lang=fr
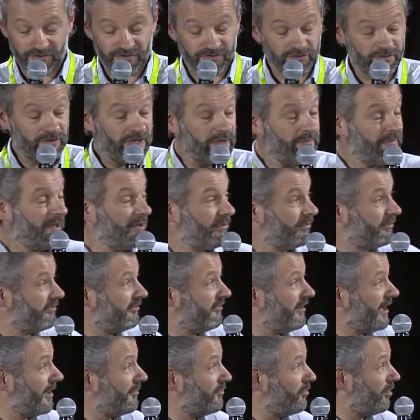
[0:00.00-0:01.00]
qu'on appelle une
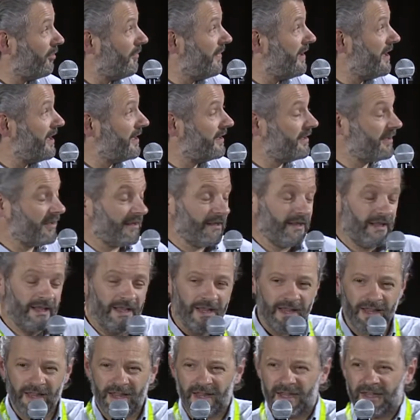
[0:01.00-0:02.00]
ferme urbaine.
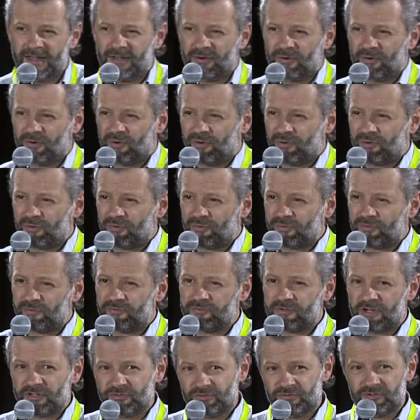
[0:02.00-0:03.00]
On
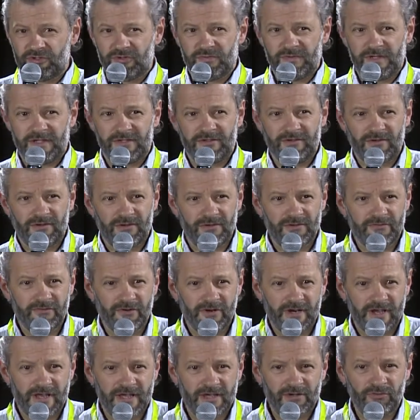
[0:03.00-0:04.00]
voit tout de suite le
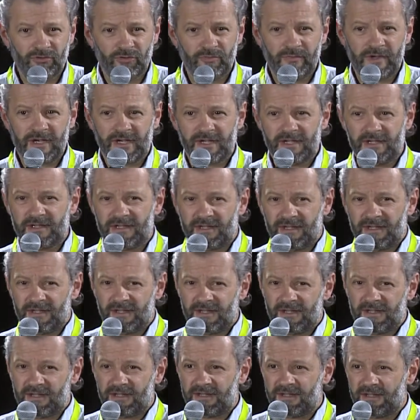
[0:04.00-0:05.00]
volet numérique
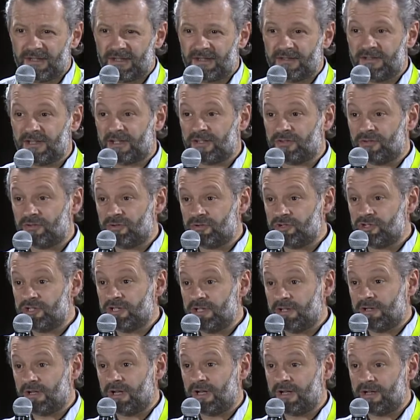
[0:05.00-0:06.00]
et
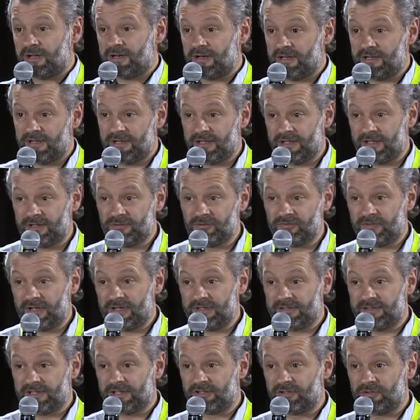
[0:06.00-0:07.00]
technologie, hein, les nouvelles
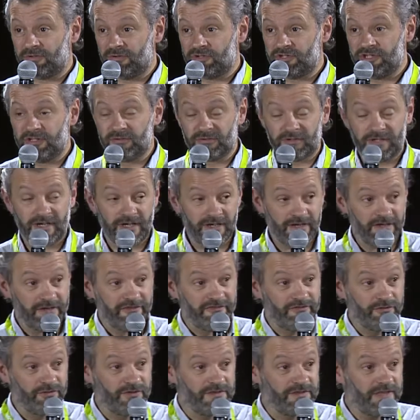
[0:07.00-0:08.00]
technologies, donc la,
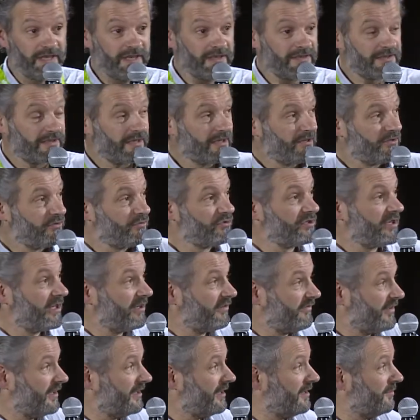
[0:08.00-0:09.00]
food tech, c'est le sujet
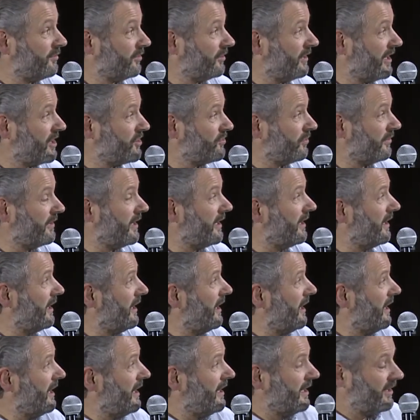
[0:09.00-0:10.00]
effectivement de la journée.
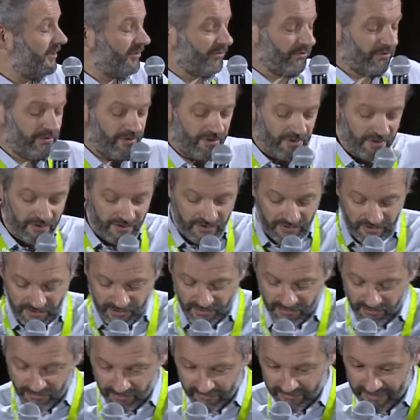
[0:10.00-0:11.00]
Donc euh,
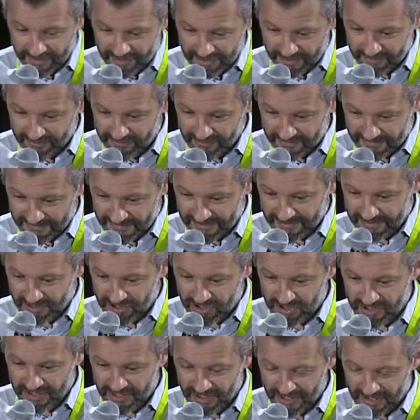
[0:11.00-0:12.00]
on va euh,
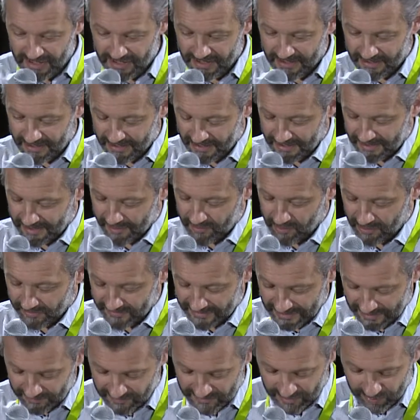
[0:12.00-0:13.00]
s'attacher à,
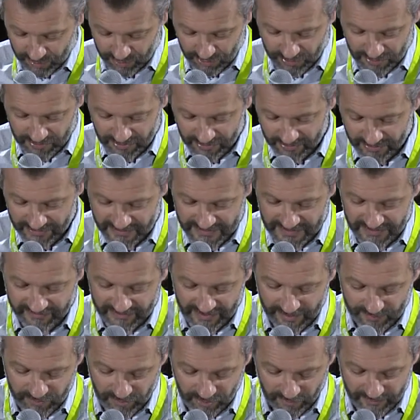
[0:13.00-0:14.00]
aborder un petit peu euh, ces
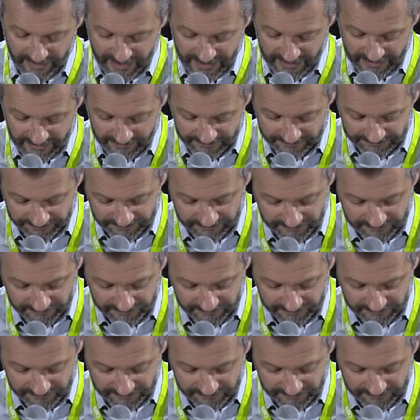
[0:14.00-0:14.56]
fermes urbaines.